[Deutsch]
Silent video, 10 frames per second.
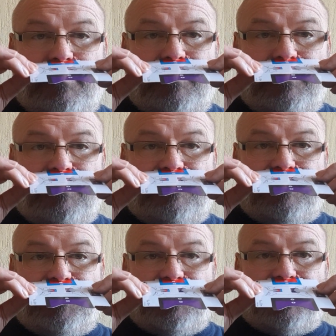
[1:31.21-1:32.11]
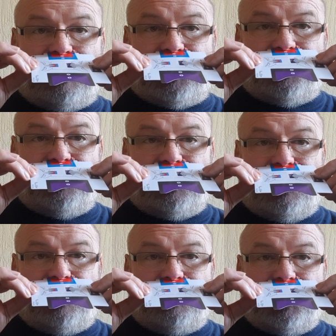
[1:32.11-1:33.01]
Hier sieht man ganz schön,
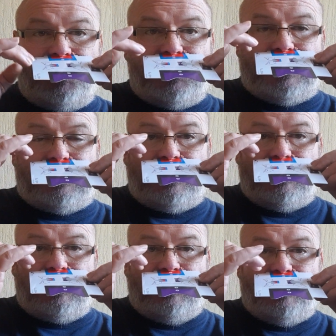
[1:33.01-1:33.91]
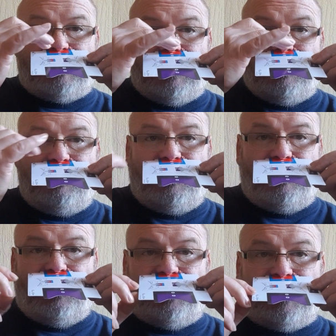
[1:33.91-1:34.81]
glaube ich, die Größe
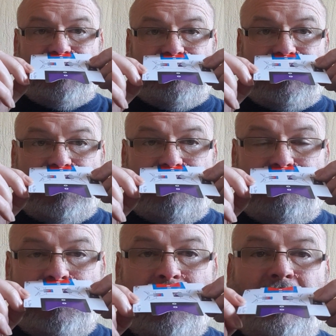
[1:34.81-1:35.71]
M müsste ich haben.